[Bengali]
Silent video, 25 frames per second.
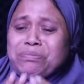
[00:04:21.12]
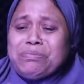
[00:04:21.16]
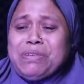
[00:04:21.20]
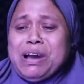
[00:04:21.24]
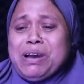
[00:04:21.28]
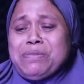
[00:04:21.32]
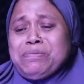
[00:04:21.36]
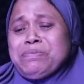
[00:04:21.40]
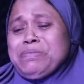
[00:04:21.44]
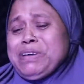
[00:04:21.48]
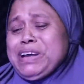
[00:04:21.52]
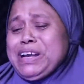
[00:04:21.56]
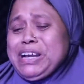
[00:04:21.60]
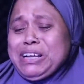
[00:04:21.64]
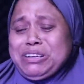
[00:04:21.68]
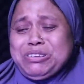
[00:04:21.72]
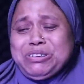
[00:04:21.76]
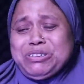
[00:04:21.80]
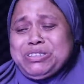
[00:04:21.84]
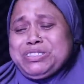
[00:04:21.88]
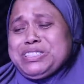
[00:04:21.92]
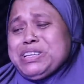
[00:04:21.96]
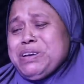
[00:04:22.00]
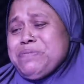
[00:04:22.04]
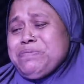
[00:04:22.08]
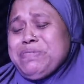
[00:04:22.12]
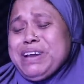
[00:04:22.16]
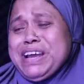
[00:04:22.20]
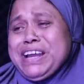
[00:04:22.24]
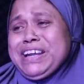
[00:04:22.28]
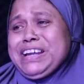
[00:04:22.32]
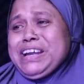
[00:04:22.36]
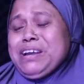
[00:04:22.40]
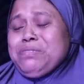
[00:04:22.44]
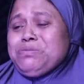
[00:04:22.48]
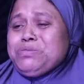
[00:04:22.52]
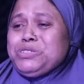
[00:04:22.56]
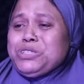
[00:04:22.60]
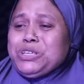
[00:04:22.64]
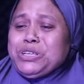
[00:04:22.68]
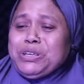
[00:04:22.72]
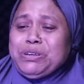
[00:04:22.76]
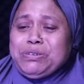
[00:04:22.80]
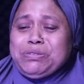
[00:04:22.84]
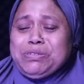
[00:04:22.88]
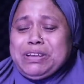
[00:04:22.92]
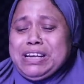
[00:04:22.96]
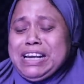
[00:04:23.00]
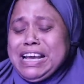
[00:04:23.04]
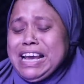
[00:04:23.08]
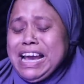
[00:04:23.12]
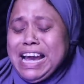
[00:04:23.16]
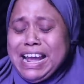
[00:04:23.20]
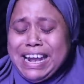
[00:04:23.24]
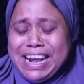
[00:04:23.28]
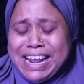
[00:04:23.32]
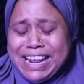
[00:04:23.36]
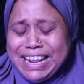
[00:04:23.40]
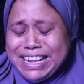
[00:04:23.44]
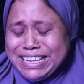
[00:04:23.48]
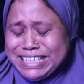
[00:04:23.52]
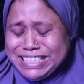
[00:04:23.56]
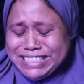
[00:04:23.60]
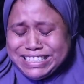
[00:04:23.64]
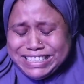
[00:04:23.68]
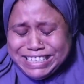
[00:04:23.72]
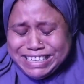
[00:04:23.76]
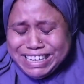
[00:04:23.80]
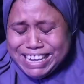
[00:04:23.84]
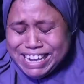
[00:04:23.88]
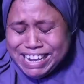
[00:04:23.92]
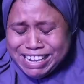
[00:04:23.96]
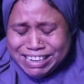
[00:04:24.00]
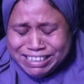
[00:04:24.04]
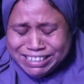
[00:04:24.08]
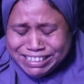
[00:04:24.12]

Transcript: বাপ মারে খুঁজা পাই না আমি ছোটবেলায় হারাই গেছি কা